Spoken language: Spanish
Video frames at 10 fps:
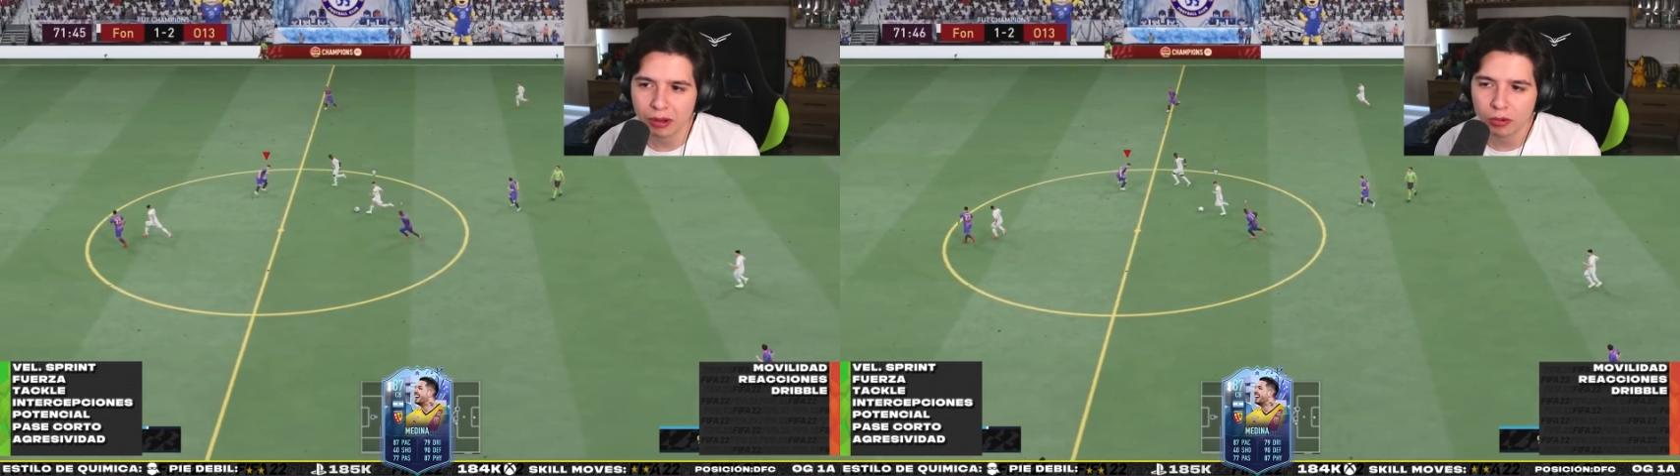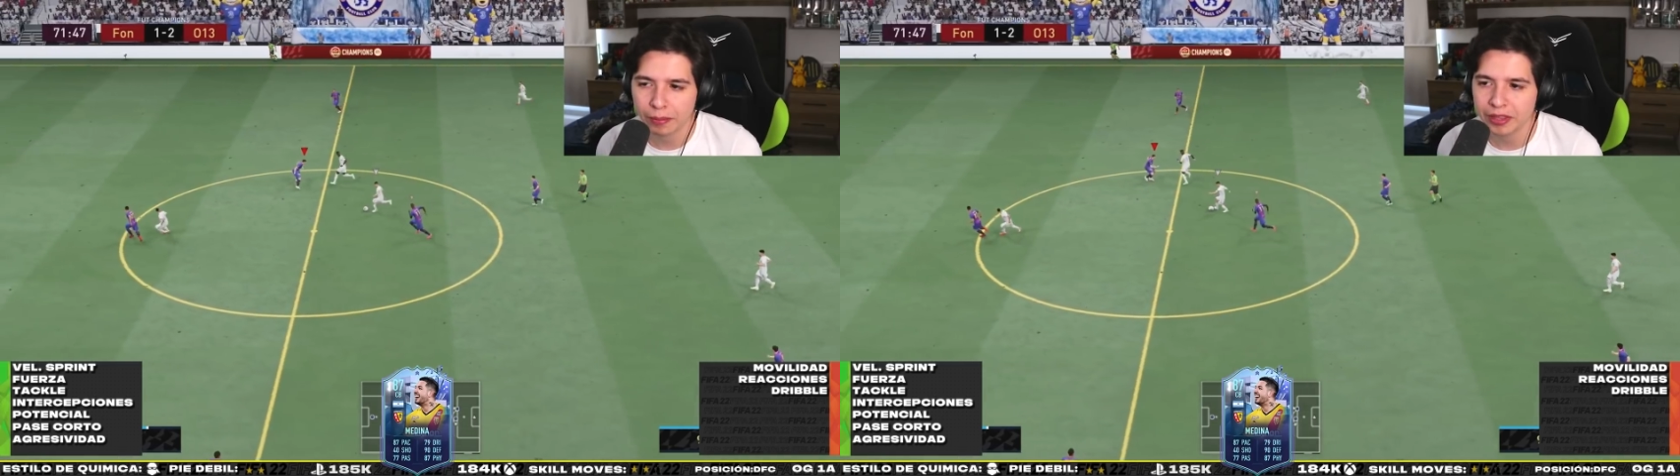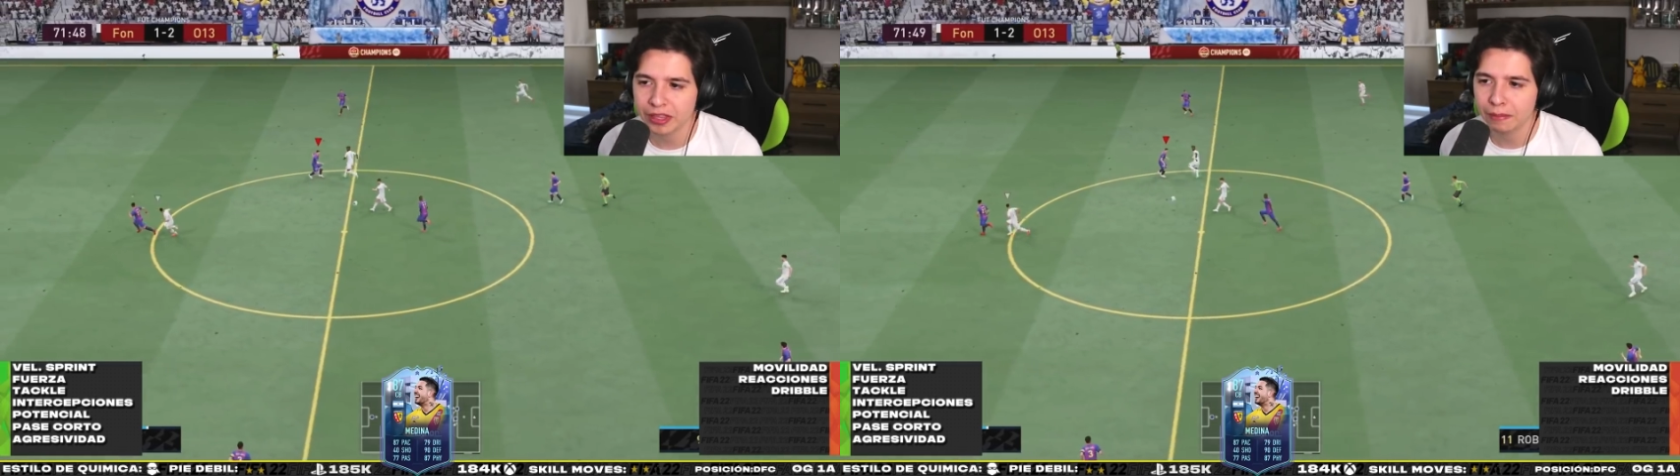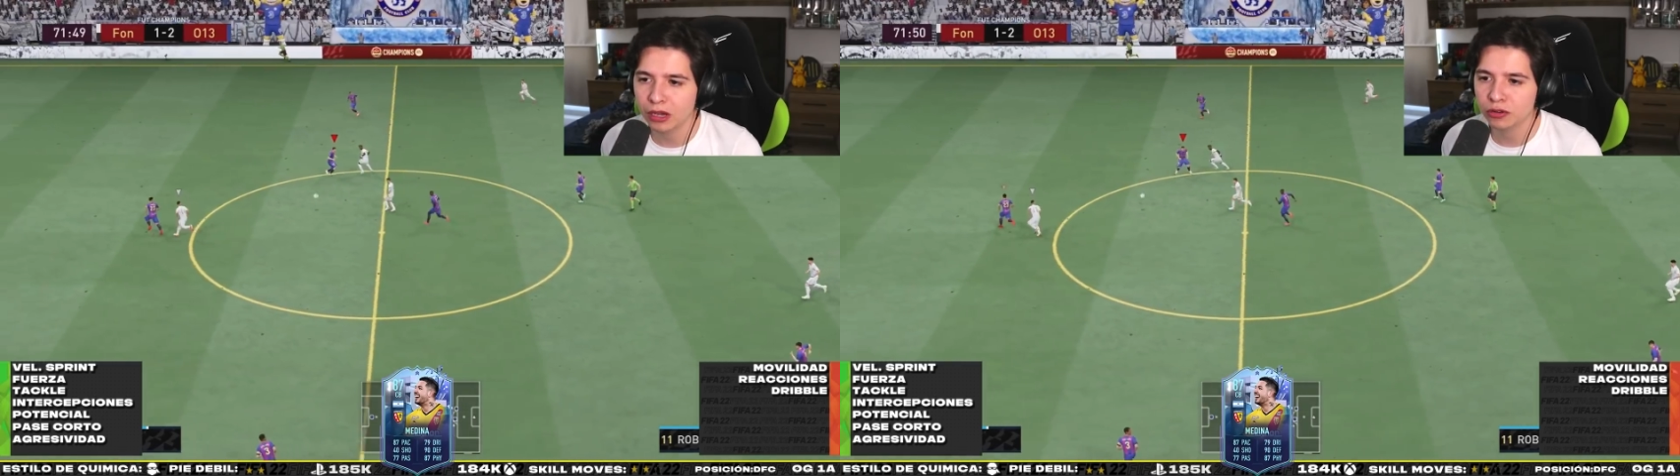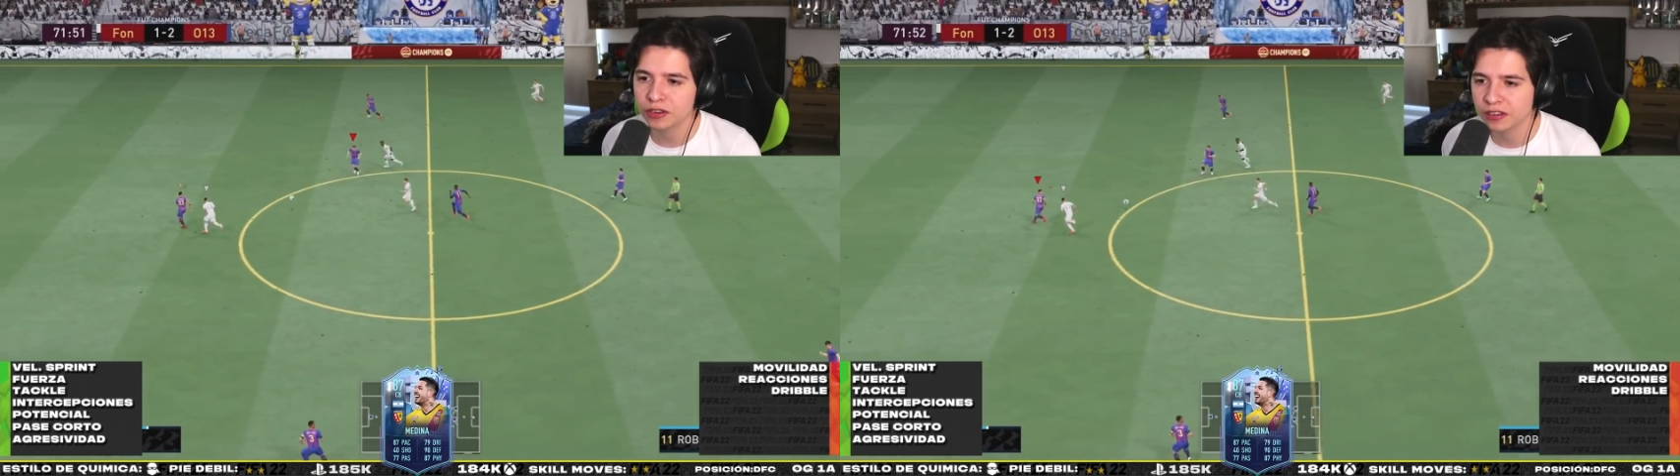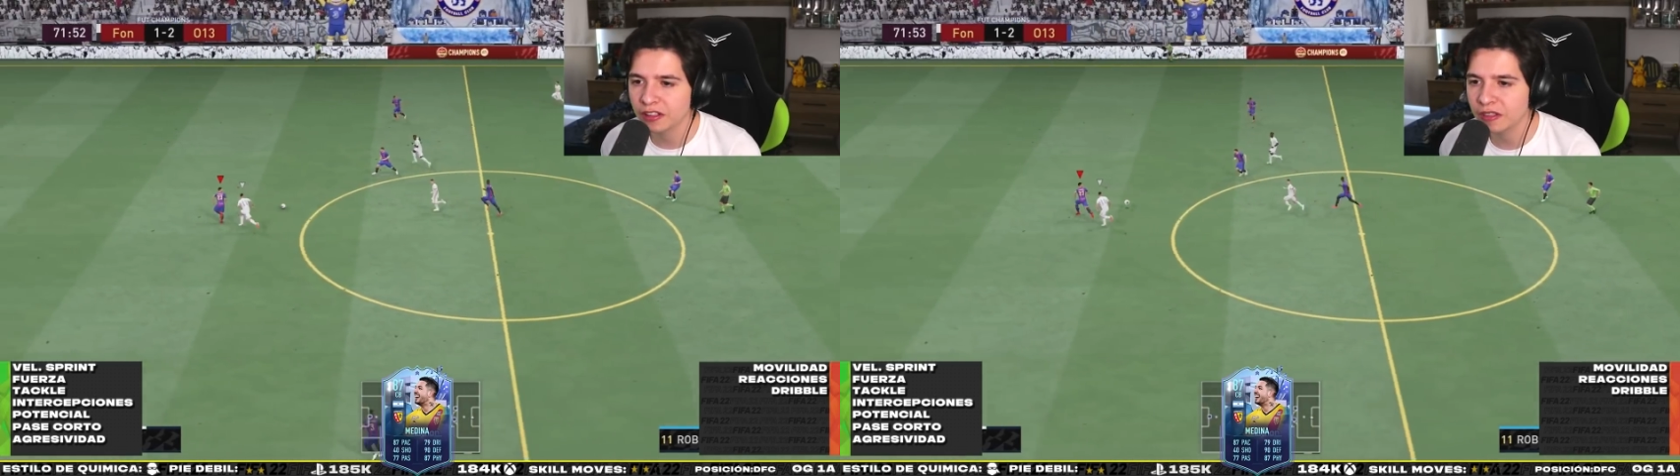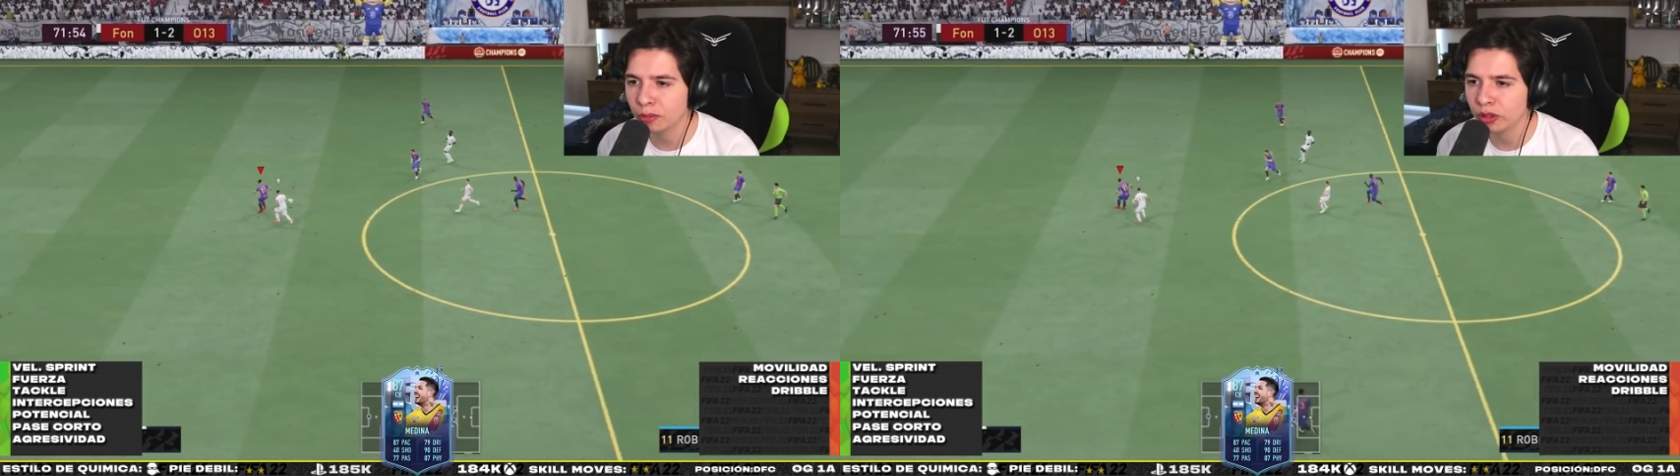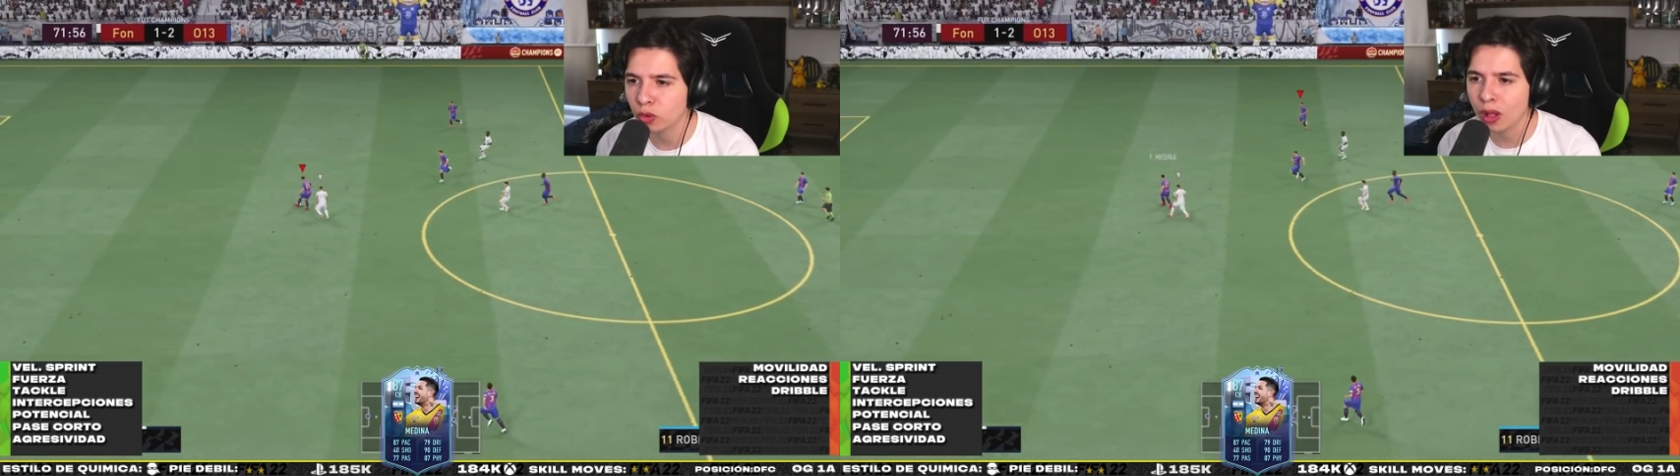obviamente menos en este tipo
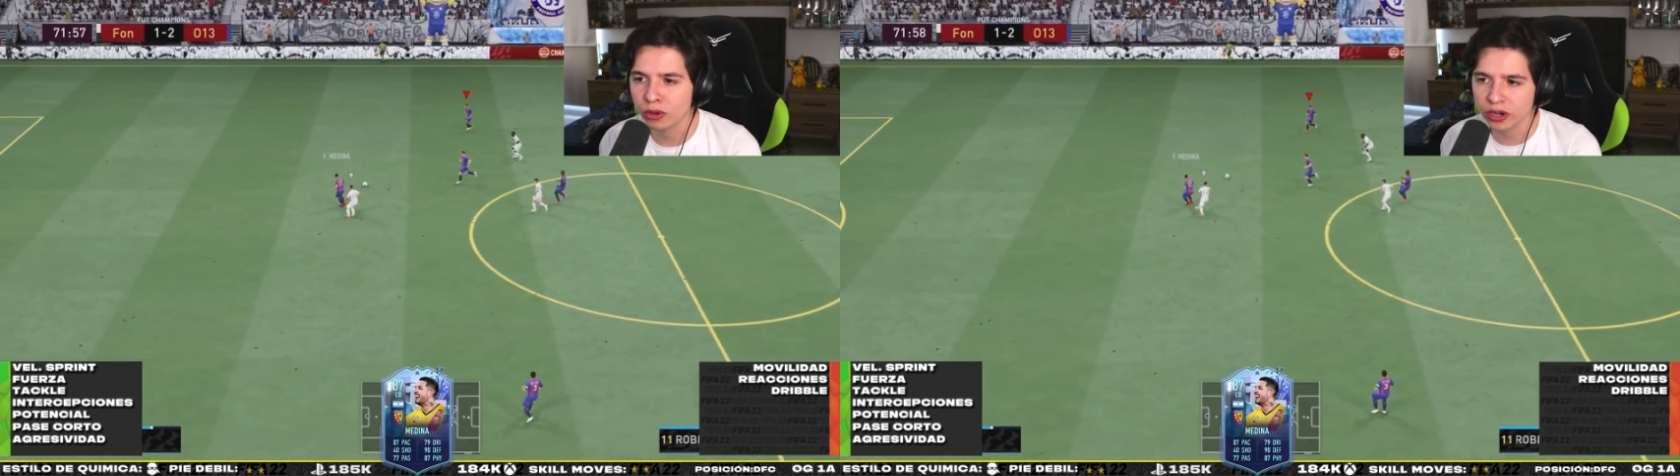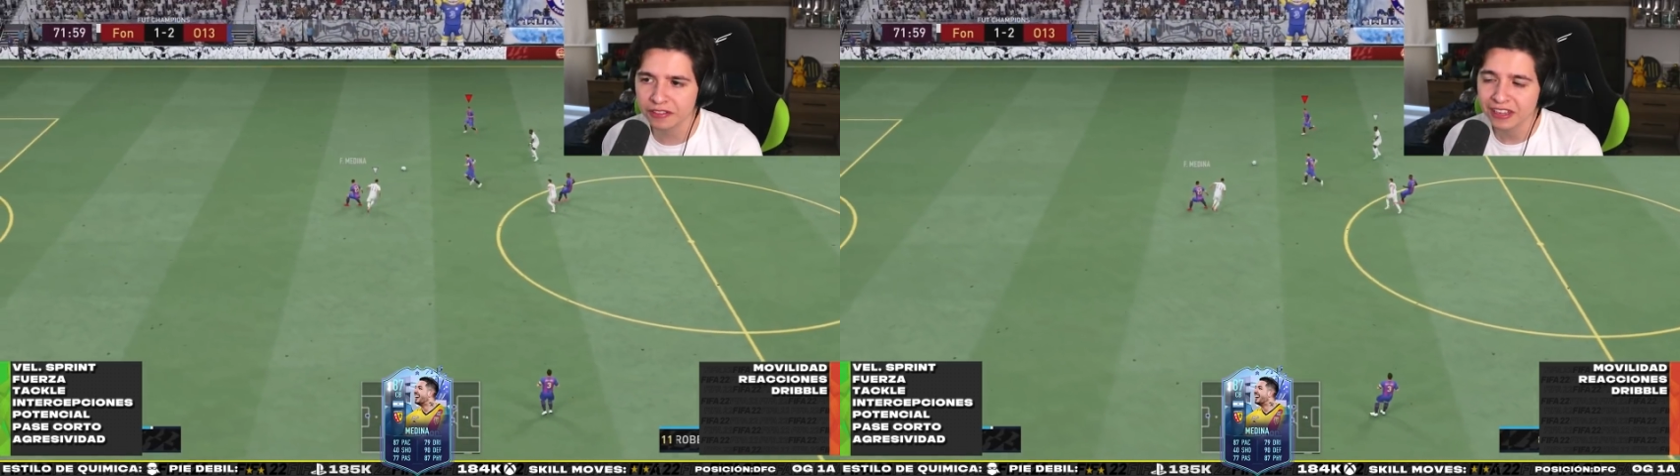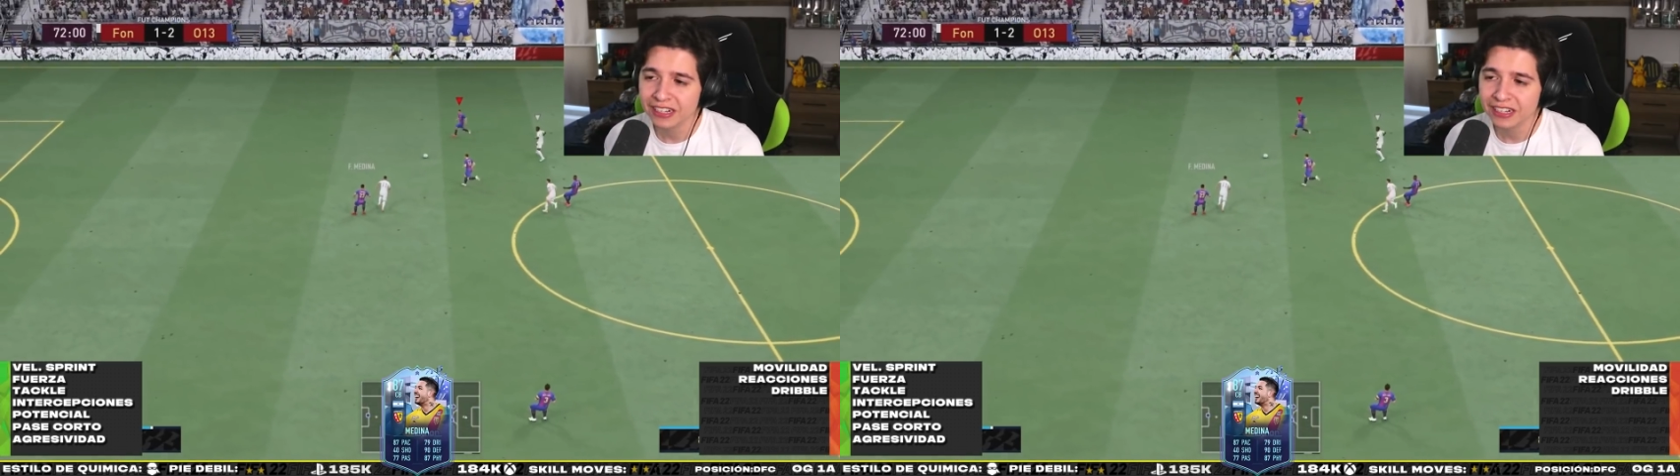de jugadores,